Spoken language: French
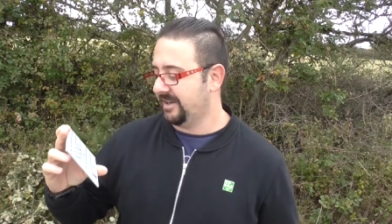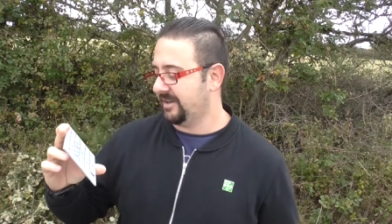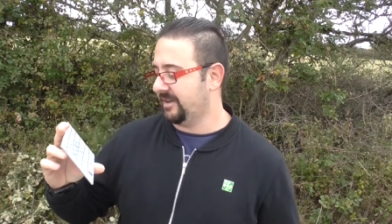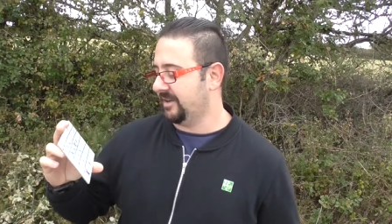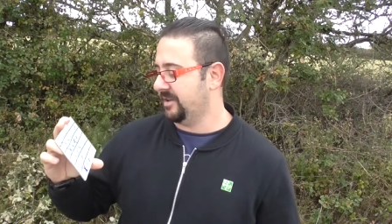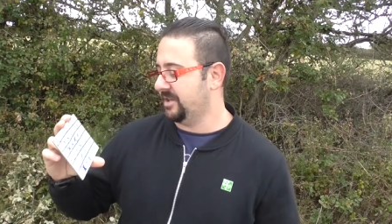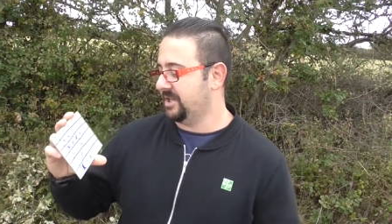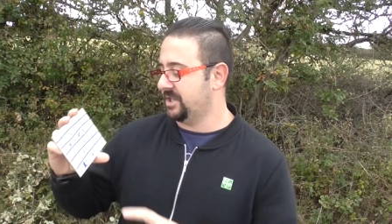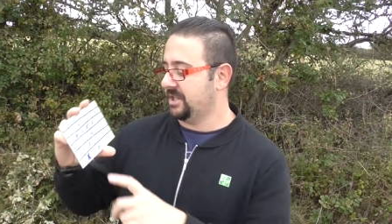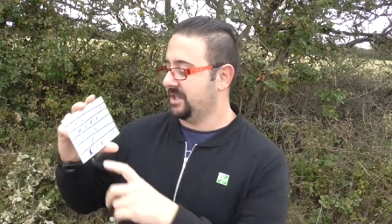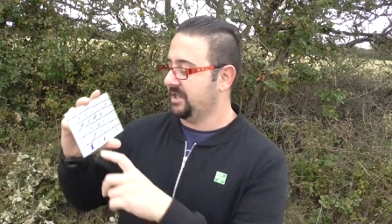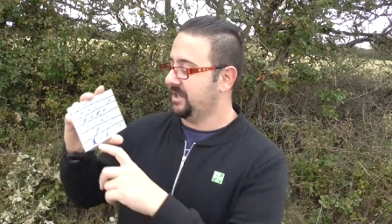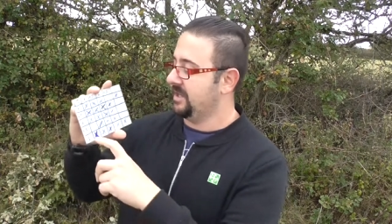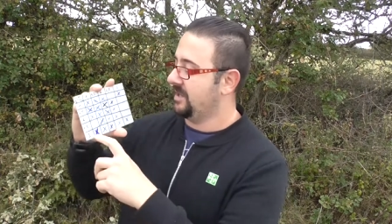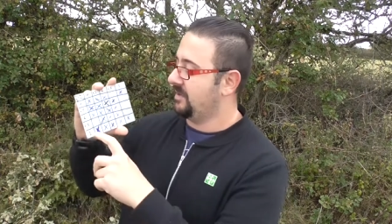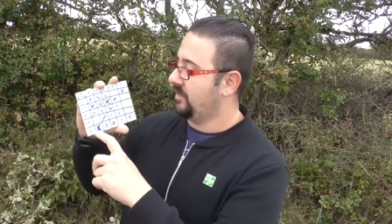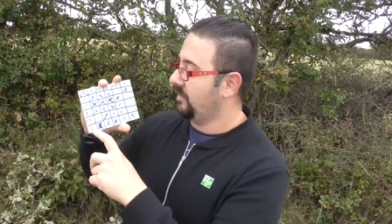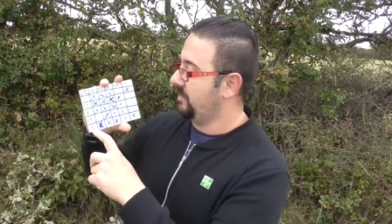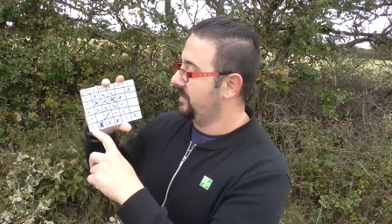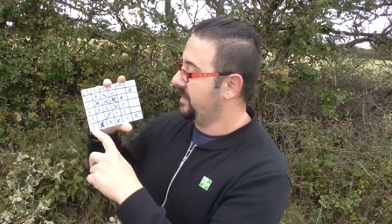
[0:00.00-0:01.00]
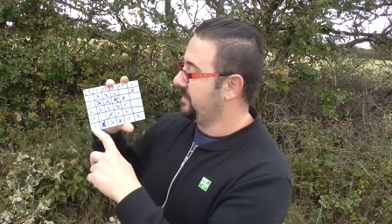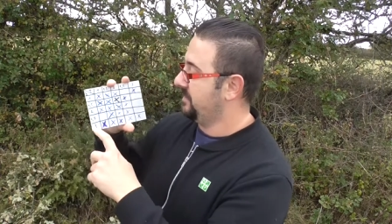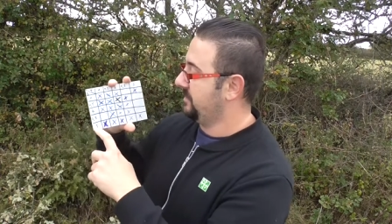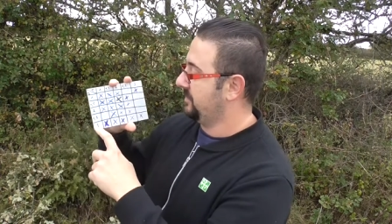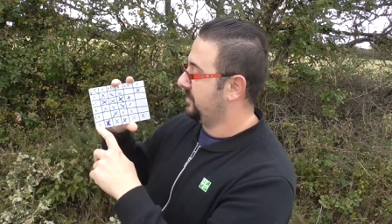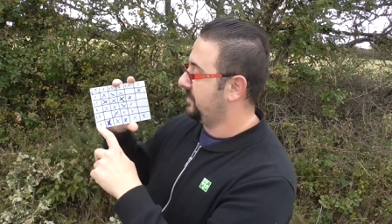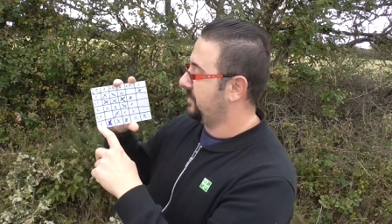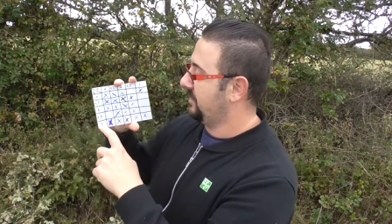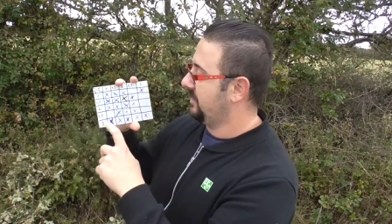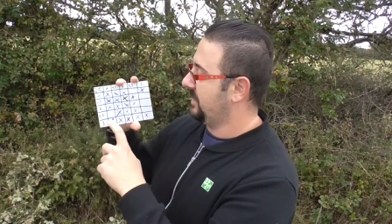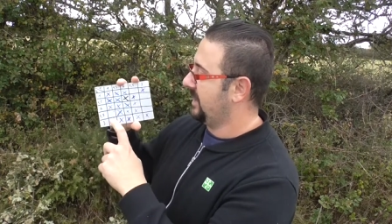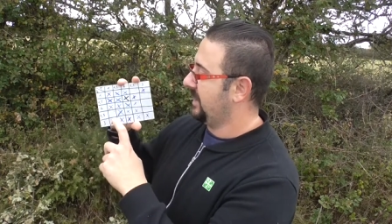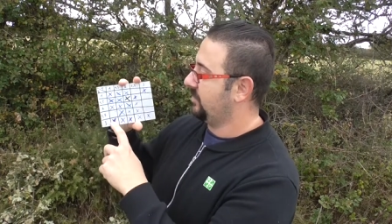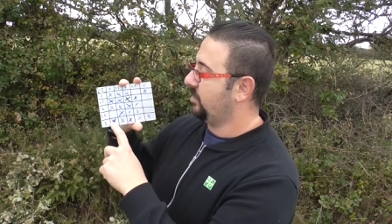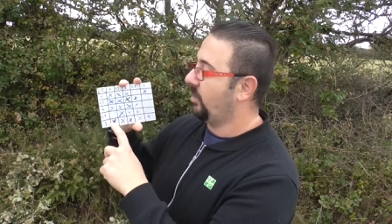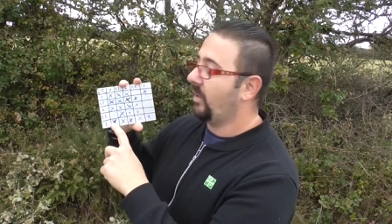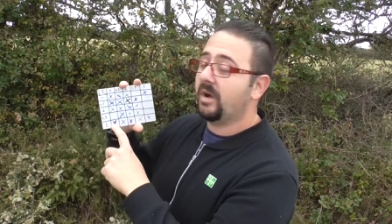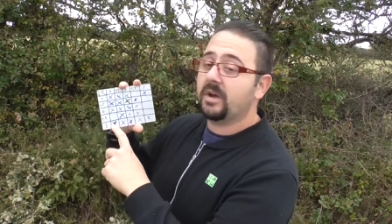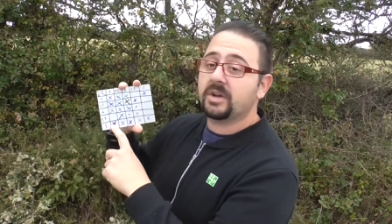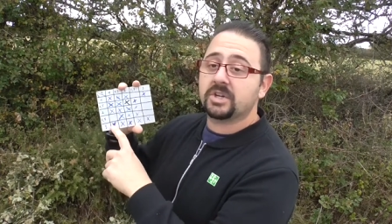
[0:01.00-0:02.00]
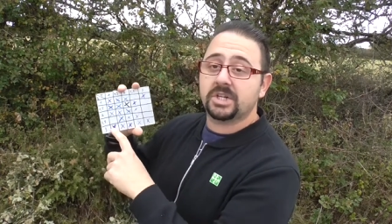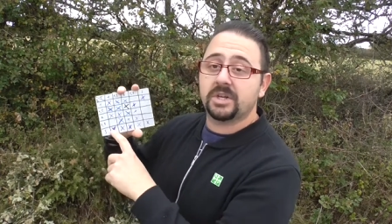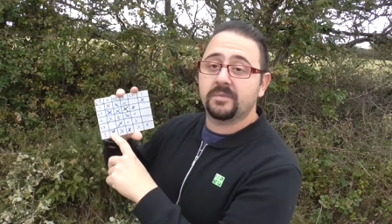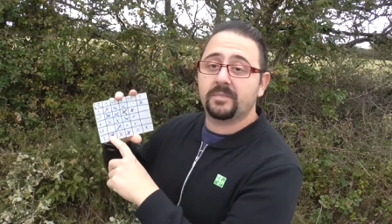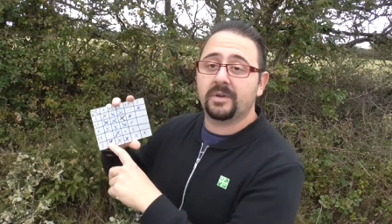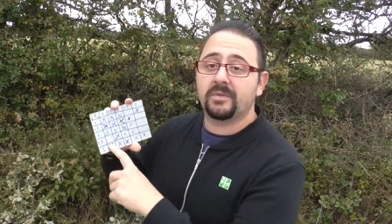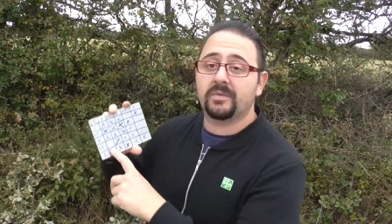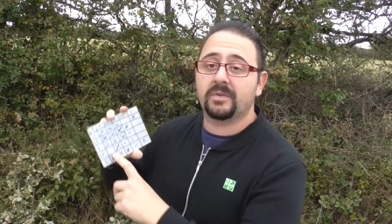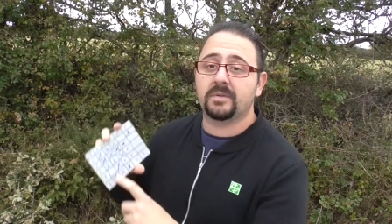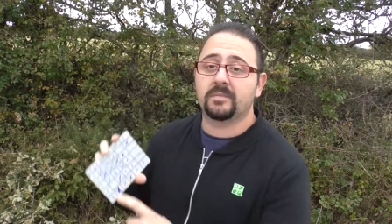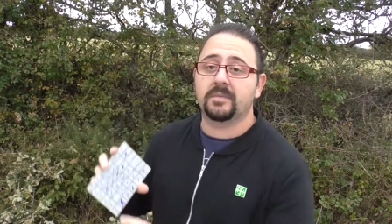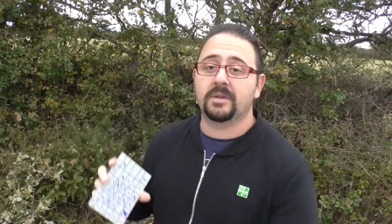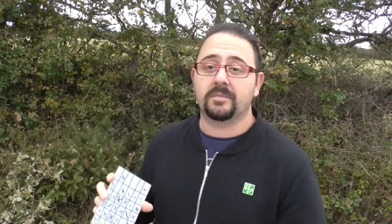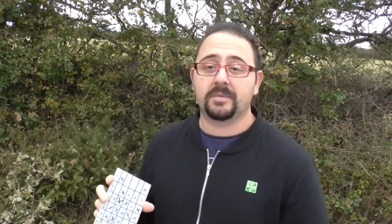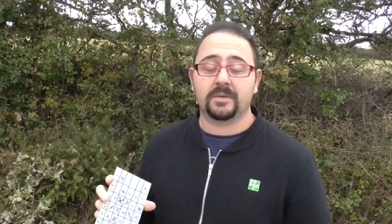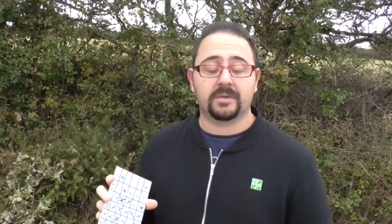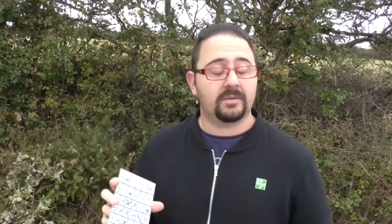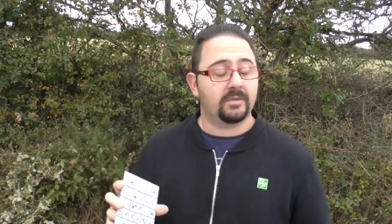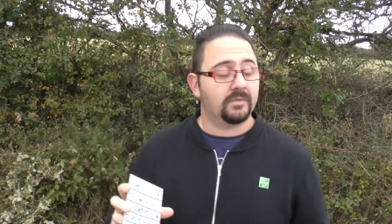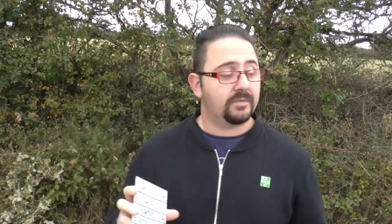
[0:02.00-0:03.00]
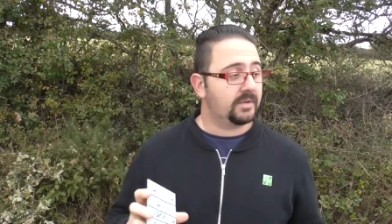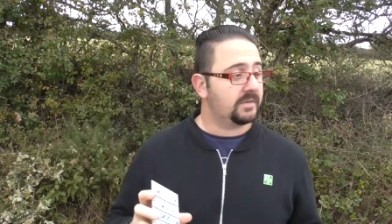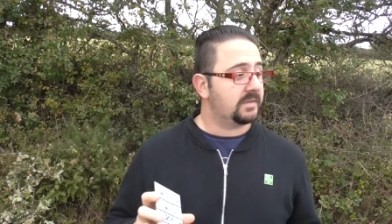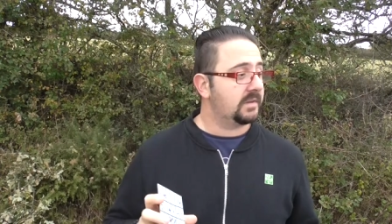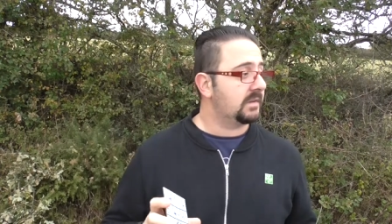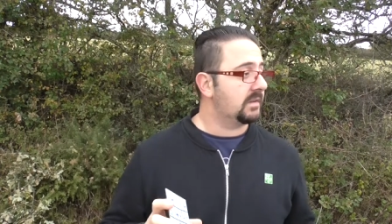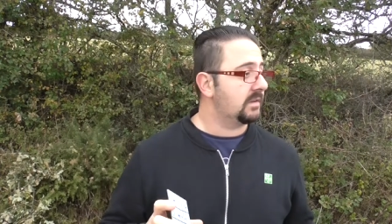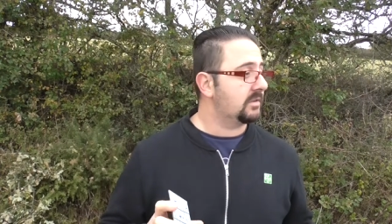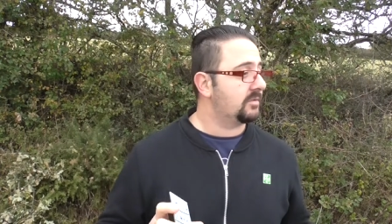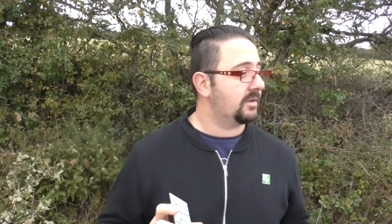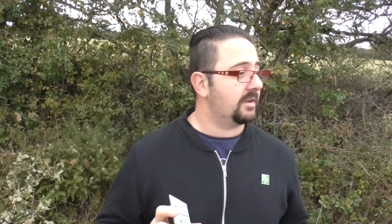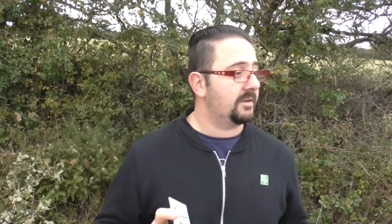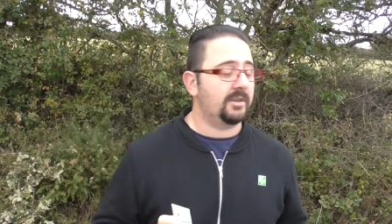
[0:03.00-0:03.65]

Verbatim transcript: euh, j'ai comblé donc euh, la 3.1, je ne l'ai pas filmé parce qu'en fait c'était sur